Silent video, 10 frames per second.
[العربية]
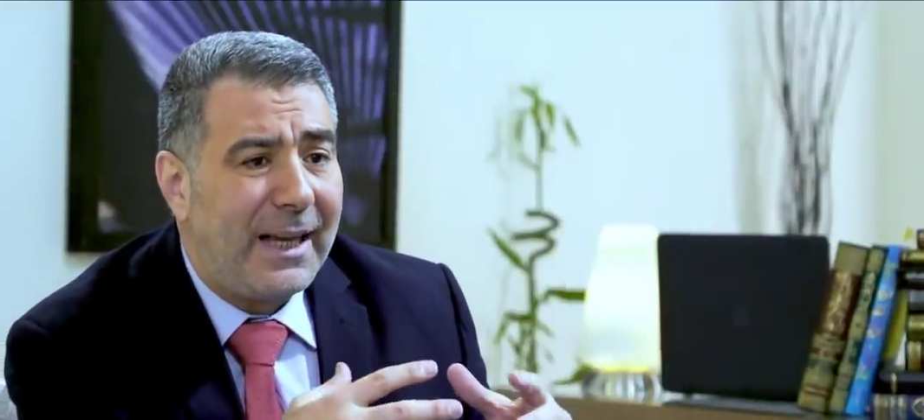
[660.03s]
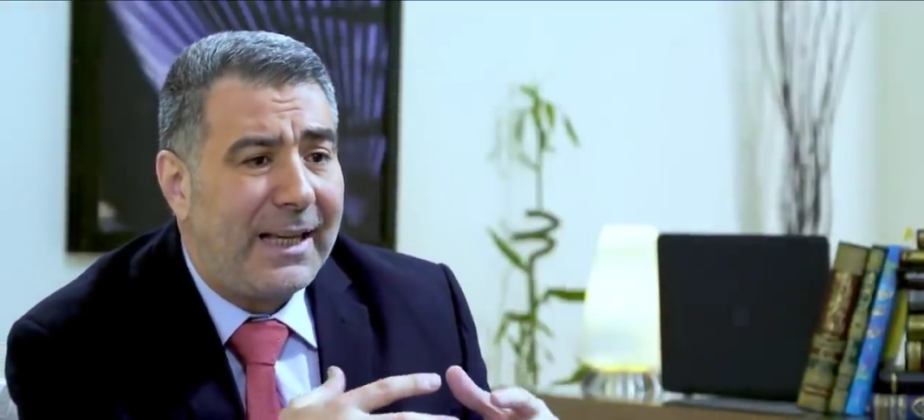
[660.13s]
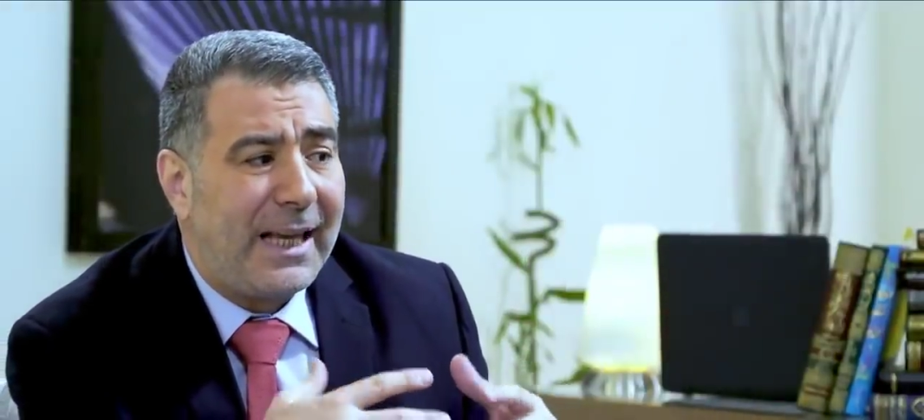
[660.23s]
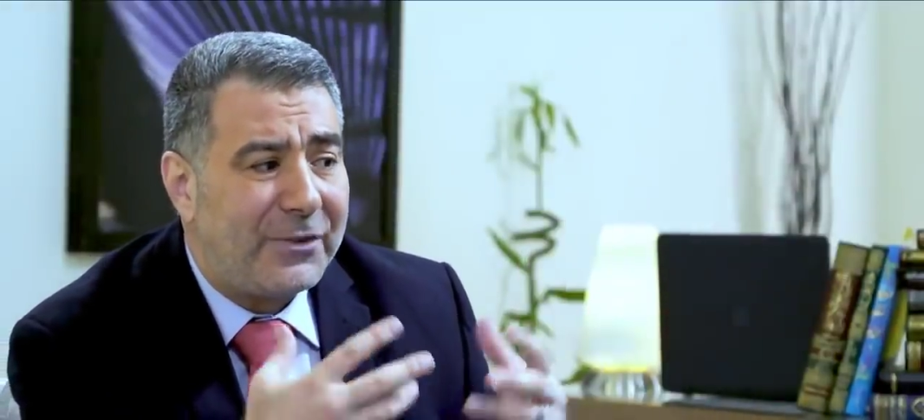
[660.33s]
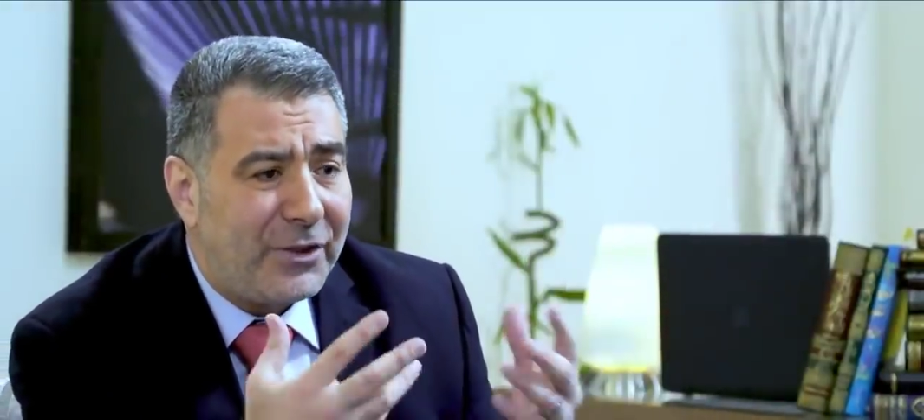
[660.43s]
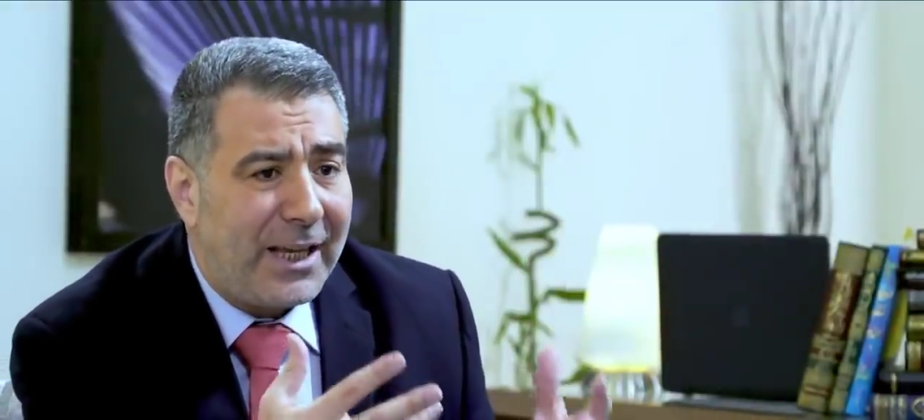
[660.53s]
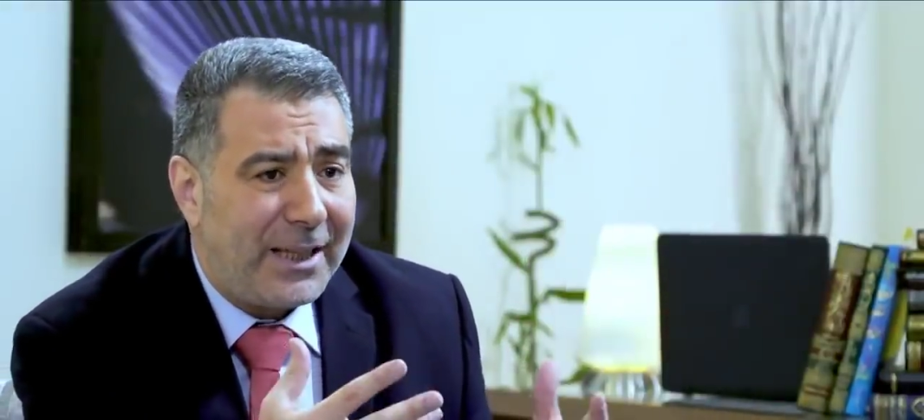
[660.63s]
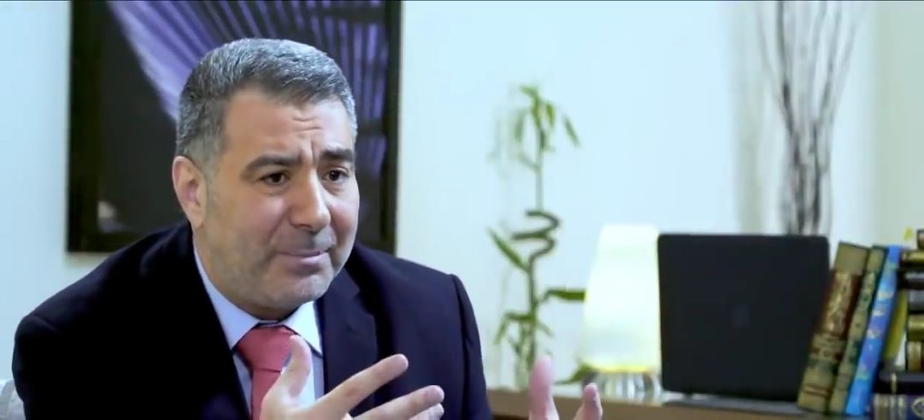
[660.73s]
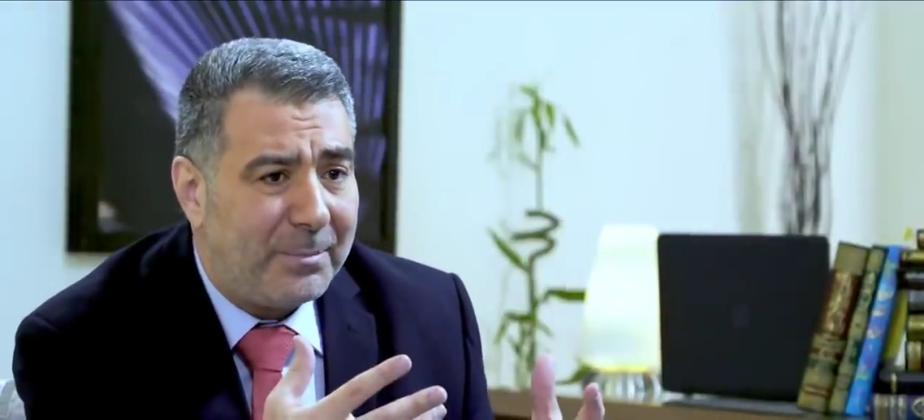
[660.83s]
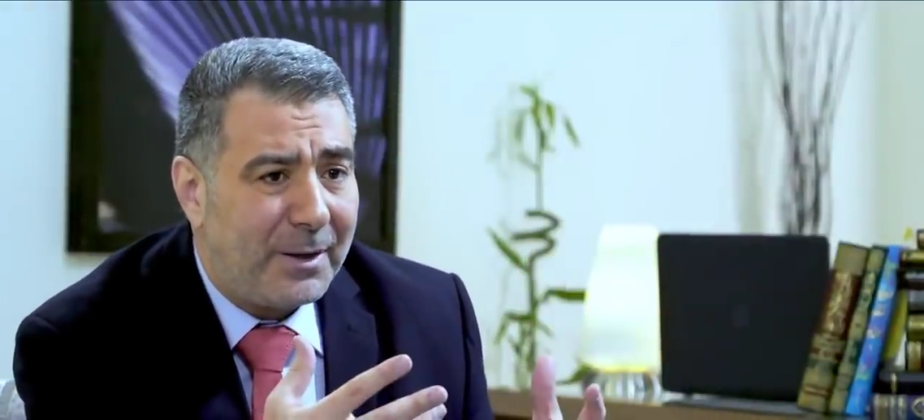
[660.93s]

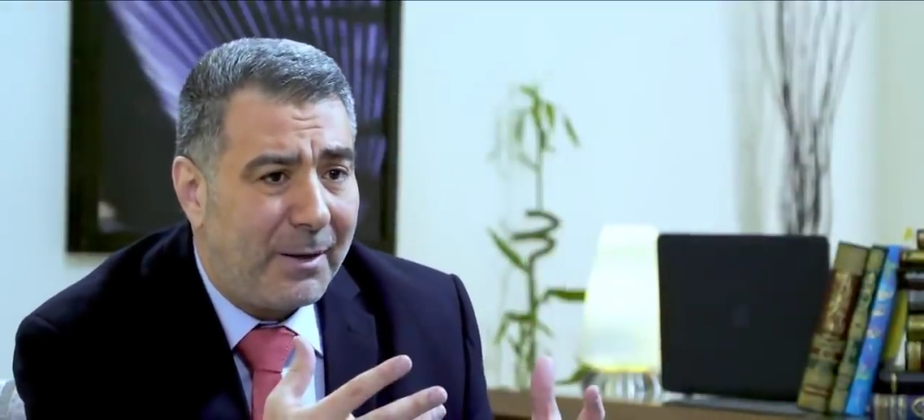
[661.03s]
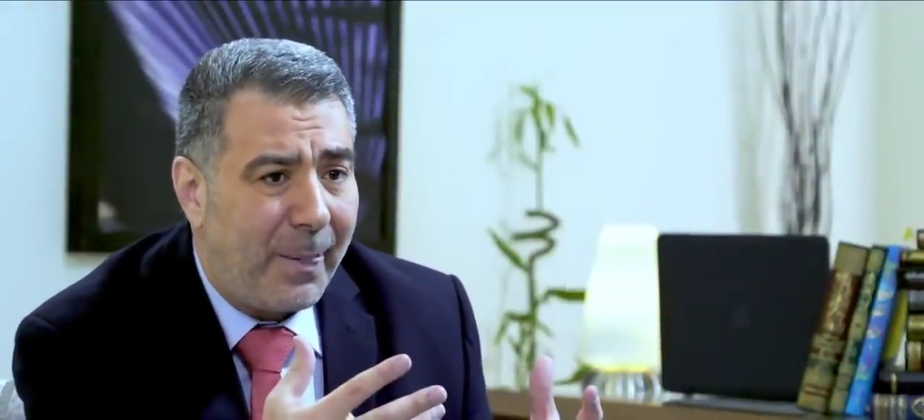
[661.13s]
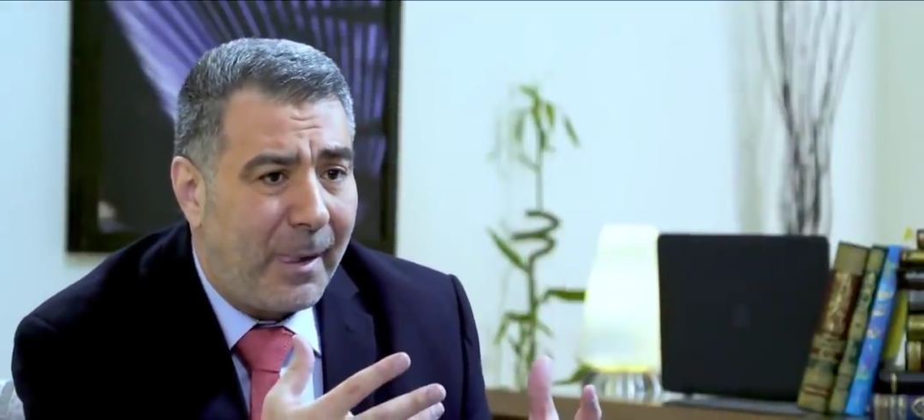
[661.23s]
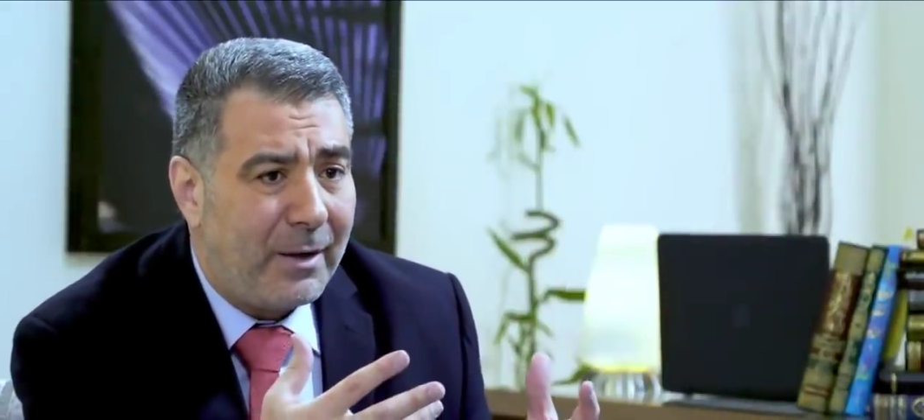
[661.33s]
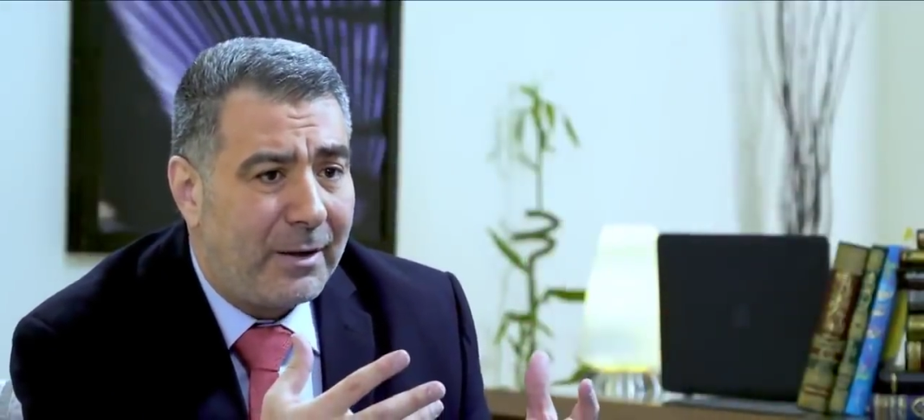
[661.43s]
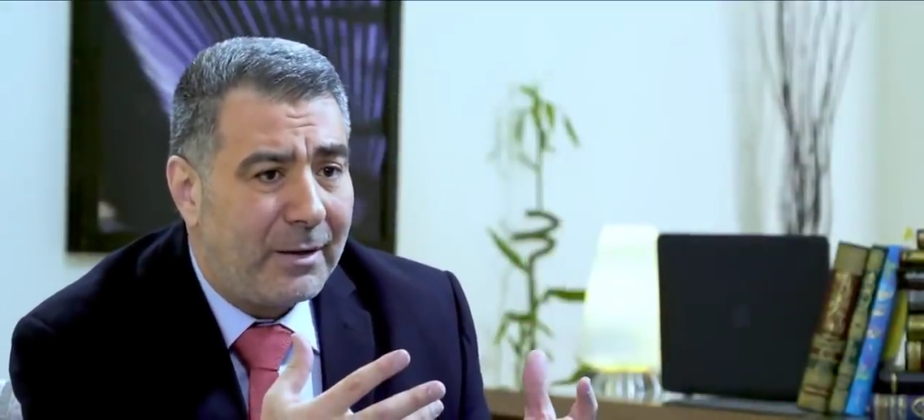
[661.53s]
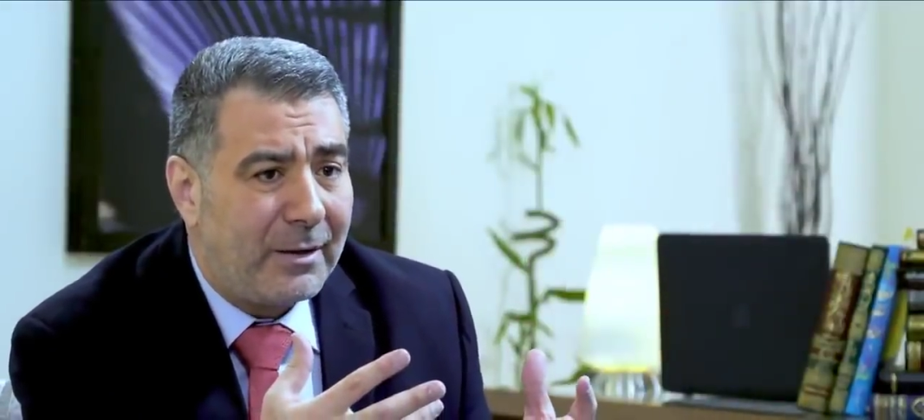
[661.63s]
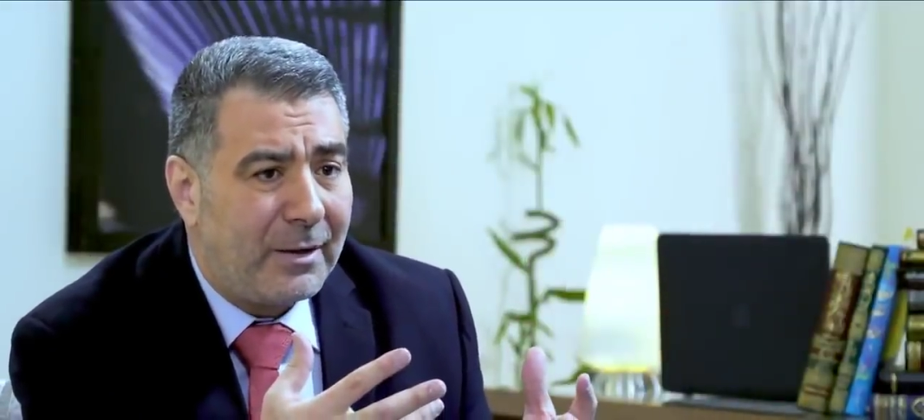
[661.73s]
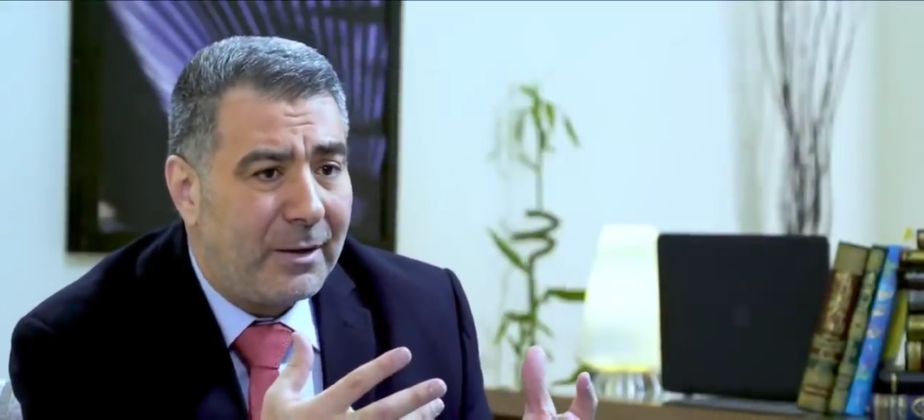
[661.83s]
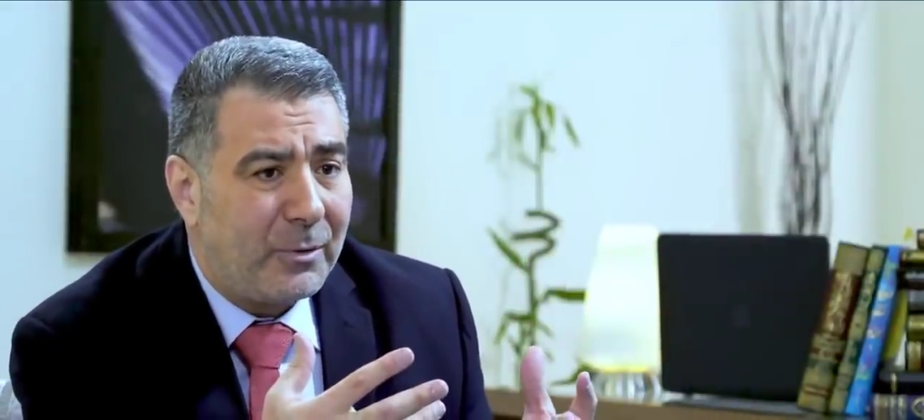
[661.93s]
العجائب سبحان
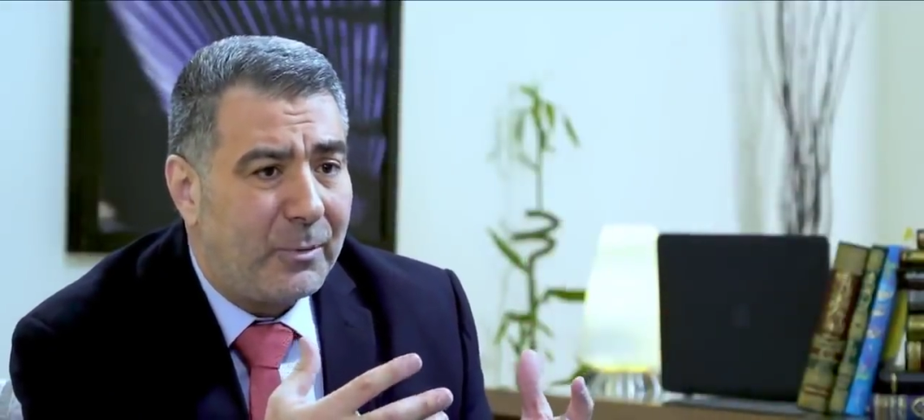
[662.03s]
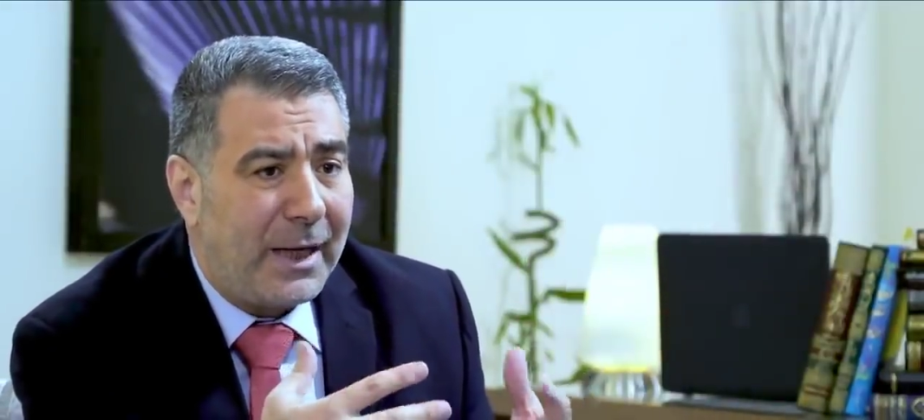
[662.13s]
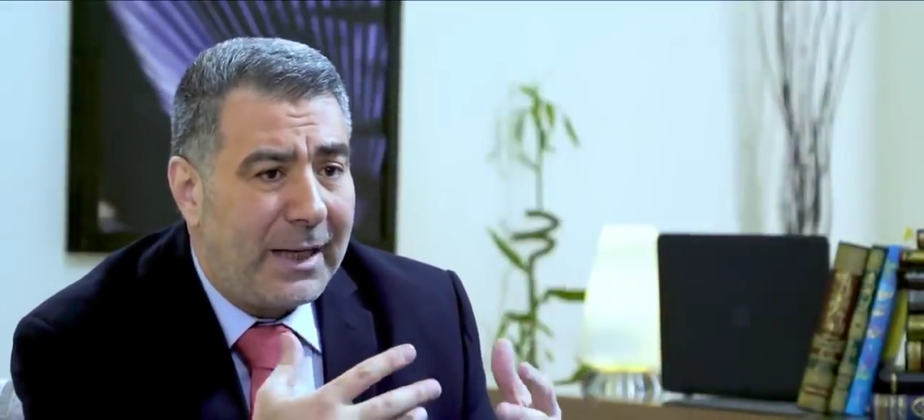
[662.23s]
الله العلي